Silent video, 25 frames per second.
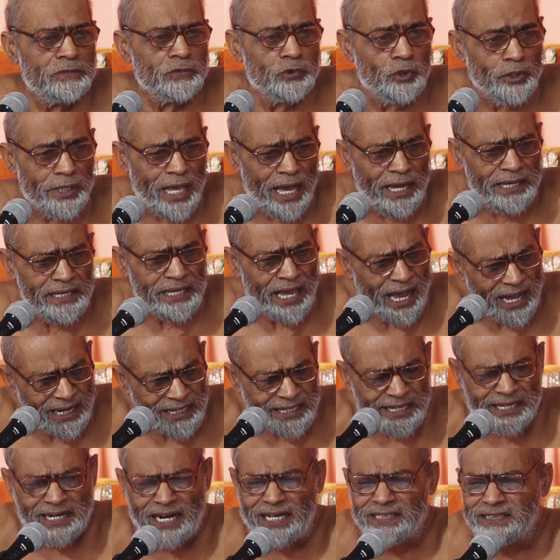तो यहां
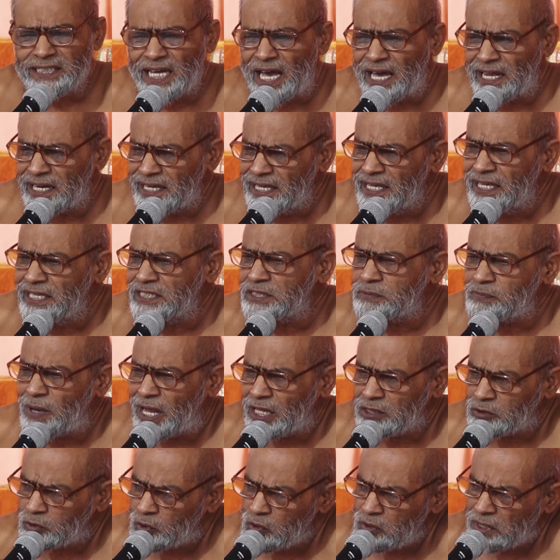यहां कहना चाह रहे हैं इस
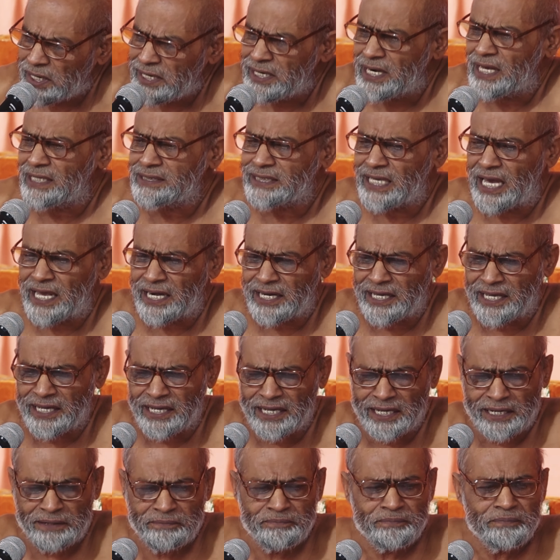बात को कहना चाह रहे
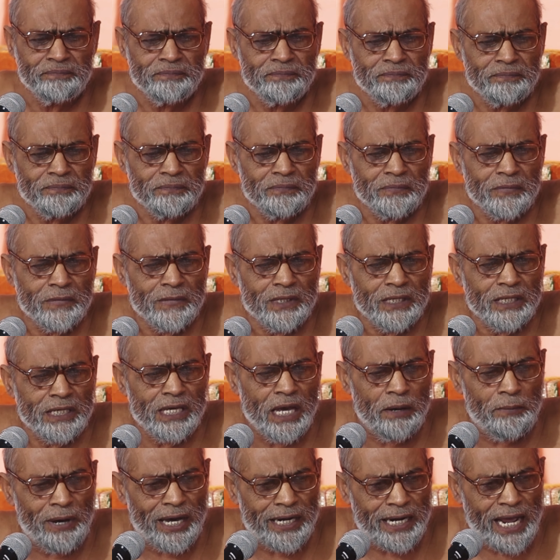हैं
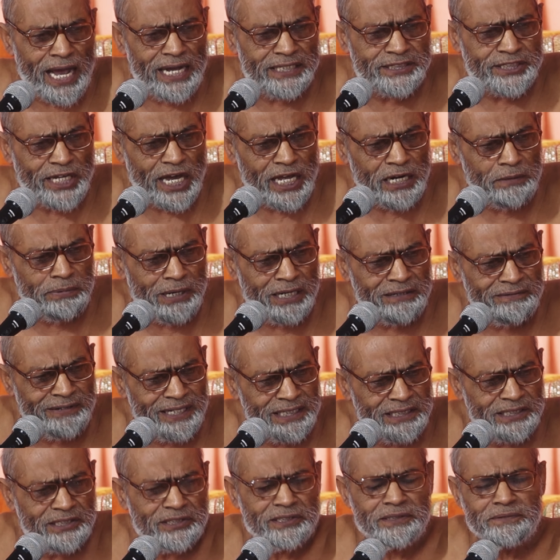कि हमारे आचार्य
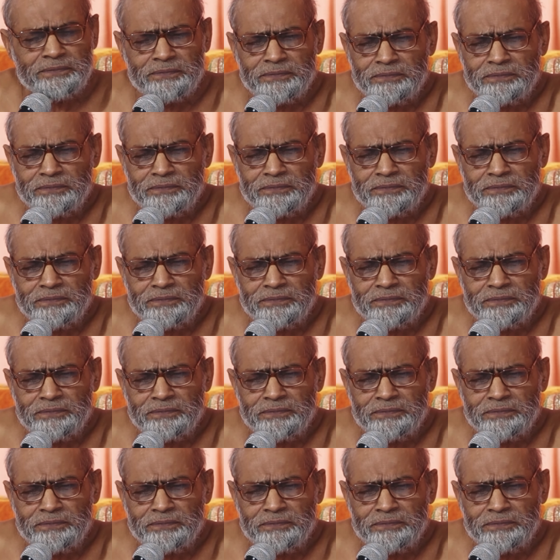भगवंत